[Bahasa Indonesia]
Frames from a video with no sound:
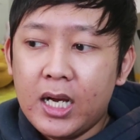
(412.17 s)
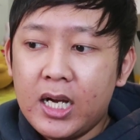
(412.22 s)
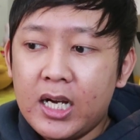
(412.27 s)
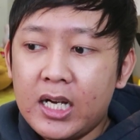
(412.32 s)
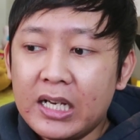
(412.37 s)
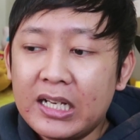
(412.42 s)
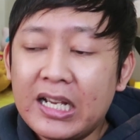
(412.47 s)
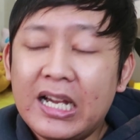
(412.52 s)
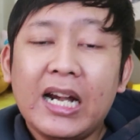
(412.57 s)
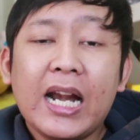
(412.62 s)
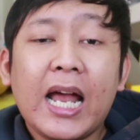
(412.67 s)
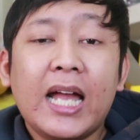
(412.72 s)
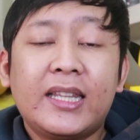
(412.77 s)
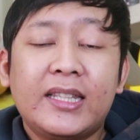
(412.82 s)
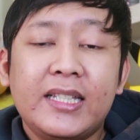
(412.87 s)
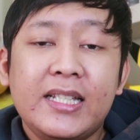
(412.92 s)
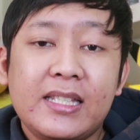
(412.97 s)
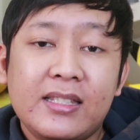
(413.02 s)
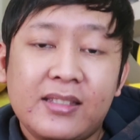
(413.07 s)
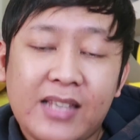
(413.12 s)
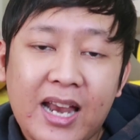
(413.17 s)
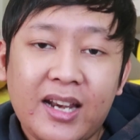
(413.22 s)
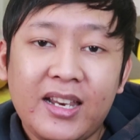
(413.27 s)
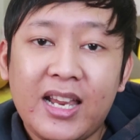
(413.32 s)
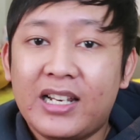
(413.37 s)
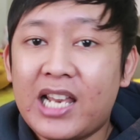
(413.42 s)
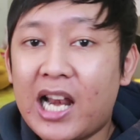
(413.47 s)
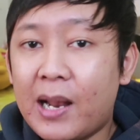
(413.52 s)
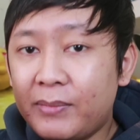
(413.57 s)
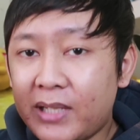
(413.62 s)
uh, gratisan
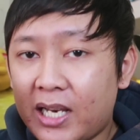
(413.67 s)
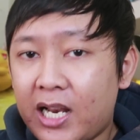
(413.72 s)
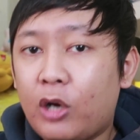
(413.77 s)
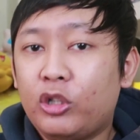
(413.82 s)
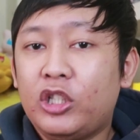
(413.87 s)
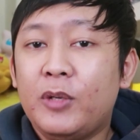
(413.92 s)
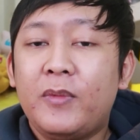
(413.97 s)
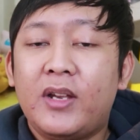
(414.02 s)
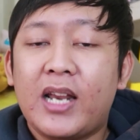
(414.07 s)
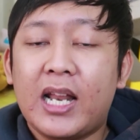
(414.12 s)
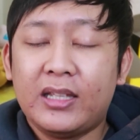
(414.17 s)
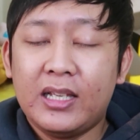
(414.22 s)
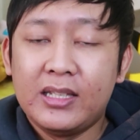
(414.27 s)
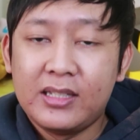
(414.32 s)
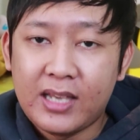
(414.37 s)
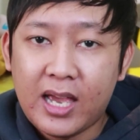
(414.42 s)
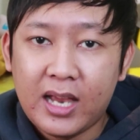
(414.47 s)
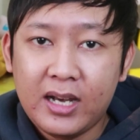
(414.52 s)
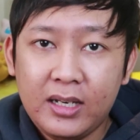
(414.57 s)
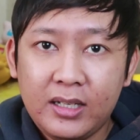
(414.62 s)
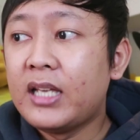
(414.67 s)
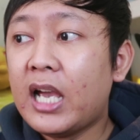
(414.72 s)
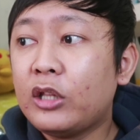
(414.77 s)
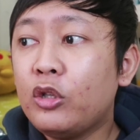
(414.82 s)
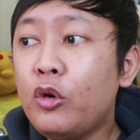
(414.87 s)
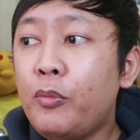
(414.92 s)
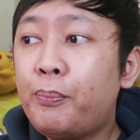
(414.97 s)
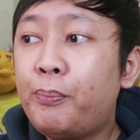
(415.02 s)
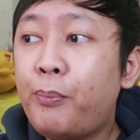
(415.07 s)
ya dalam tanda kutip gratisan yaitu